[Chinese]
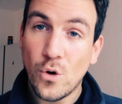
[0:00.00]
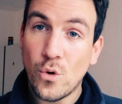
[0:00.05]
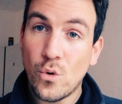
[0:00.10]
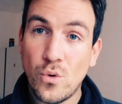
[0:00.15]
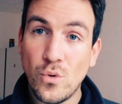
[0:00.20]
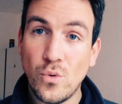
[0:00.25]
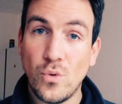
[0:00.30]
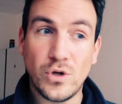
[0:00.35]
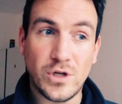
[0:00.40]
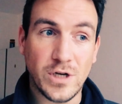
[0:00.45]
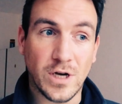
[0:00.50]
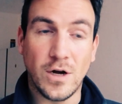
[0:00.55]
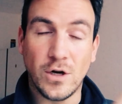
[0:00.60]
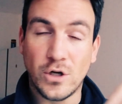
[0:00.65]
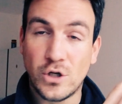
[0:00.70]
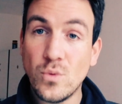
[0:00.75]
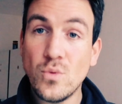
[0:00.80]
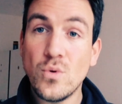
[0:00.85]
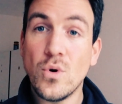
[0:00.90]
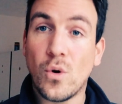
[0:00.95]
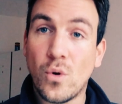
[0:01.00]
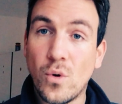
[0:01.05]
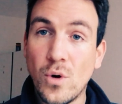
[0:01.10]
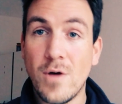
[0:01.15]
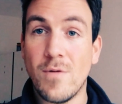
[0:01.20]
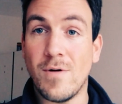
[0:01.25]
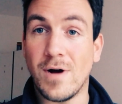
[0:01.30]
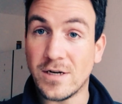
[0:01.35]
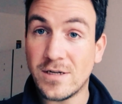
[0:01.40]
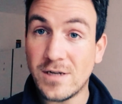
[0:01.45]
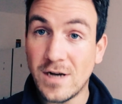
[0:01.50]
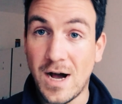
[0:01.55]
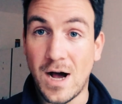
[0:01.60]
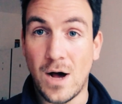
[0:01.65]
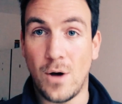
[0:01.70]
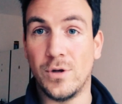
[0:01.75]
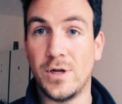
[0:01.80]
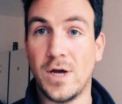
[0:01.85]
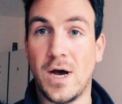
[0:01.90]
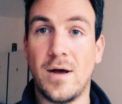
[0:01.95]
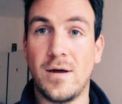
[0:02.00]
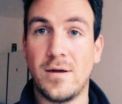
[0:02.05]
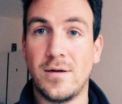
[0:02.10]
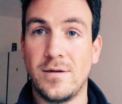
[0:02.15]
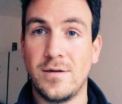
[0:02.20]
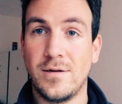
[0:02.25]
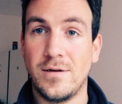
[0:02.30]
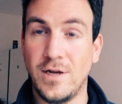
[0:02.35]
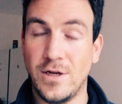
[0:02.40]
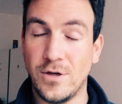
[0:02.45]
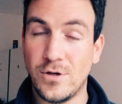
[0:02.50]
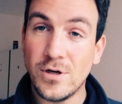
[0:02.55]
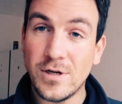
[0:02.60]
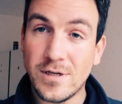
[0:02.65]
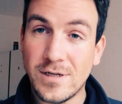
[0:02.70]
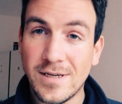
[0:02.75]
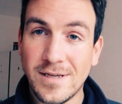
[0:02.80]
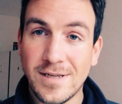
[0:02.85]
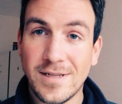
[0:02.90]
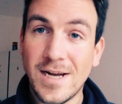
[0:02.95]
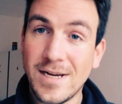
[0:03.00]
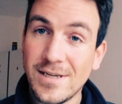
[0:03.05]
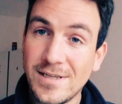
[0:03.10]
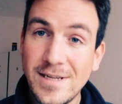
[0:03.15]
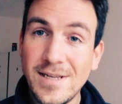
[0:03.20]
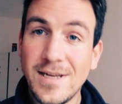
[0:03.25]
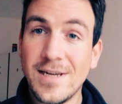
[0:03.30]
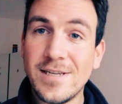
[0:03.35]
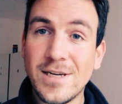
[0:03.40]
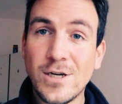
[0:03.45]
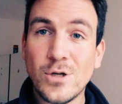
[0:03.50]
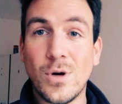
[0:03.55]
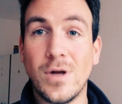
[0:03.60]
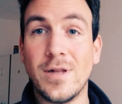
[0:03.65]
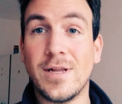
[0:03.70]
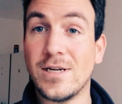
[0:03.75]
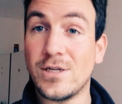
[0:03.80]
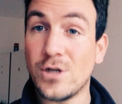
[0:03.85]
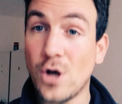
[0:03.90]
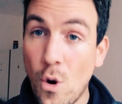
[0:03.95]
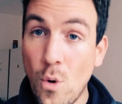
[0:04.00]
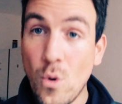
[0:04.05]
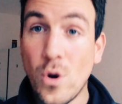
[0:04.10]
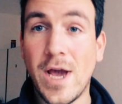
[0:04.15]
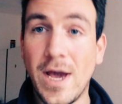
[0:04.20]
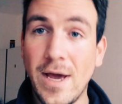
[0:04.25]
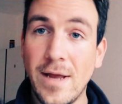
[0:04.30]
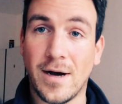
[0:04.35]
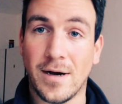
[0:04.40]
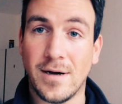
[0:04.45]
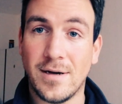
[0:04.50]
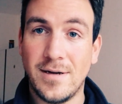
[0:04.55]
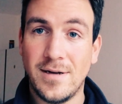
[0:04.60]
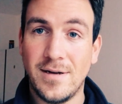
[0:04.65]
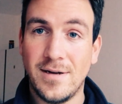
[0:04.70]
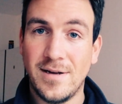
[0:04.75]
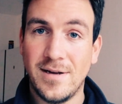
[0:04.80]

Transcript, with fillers: 互这个中国互联网是好的，你这些他现在这个状态是 OK 的，